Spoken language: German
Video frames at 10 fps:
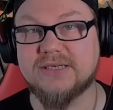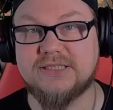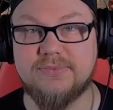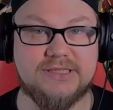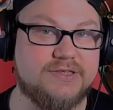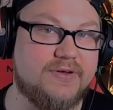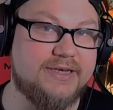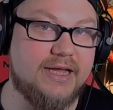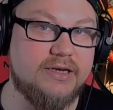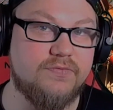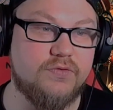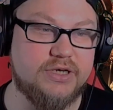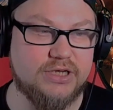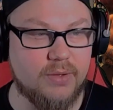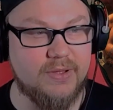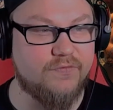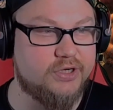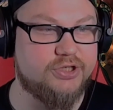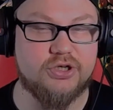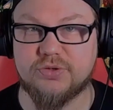Maximus jetzt weiter handeln wird. Ich glaube, er
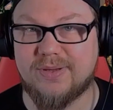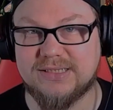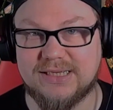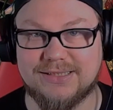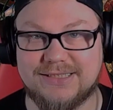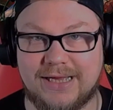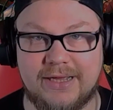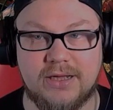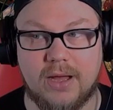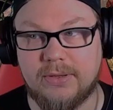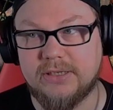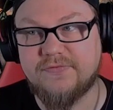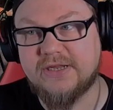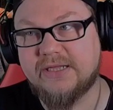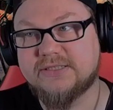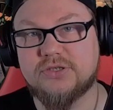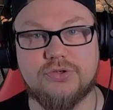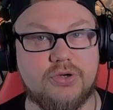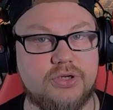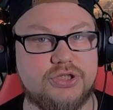wollte noch so ein paar Sachen zeigen, aber ich will da jetzt
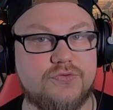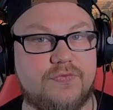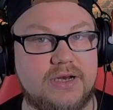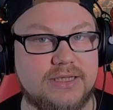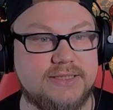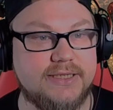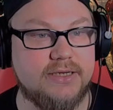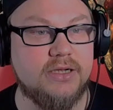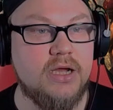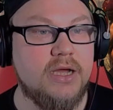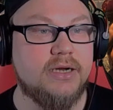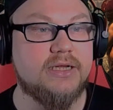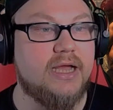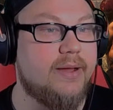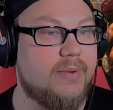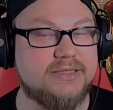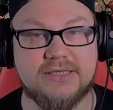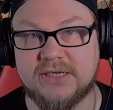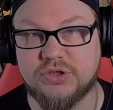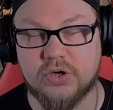natürlich auch nicht zu viel erzählen. Daher macht er
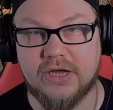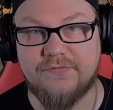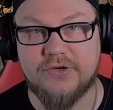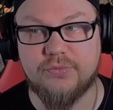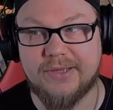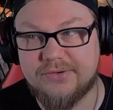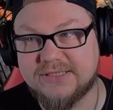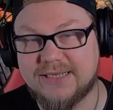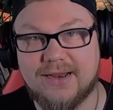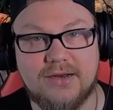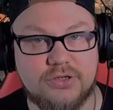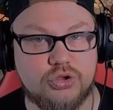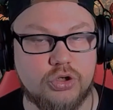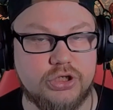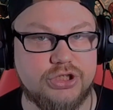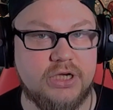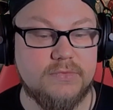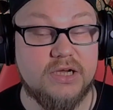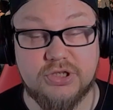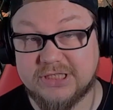dann doch kein Video mehr und ihr seid alle enttäuscht.
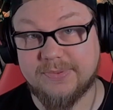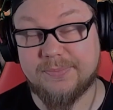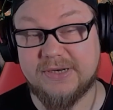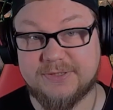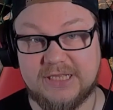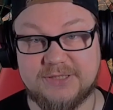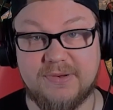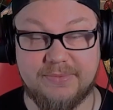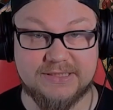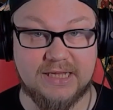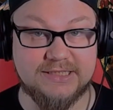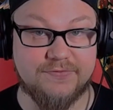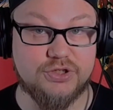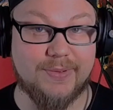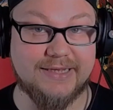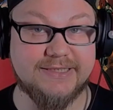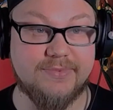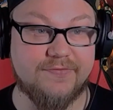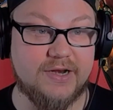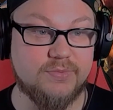Trotzdem hat mir das Let's Play bis dahin sehr viel Spaß
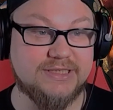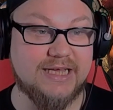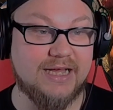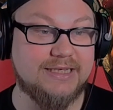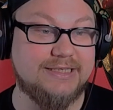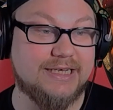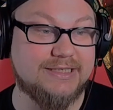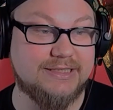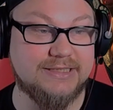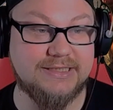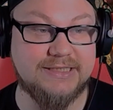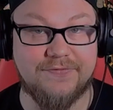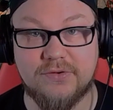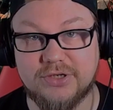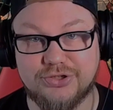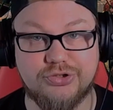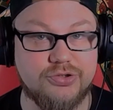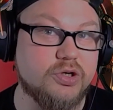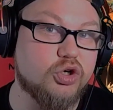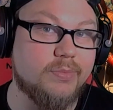gemacht, weil ich muss sagen, ich hatte sehr viel
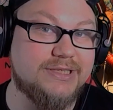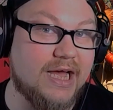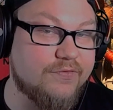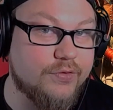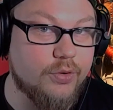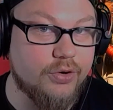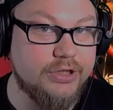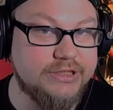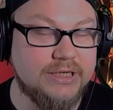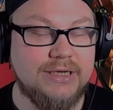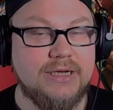Unterstützung in den Kommentaren von euch.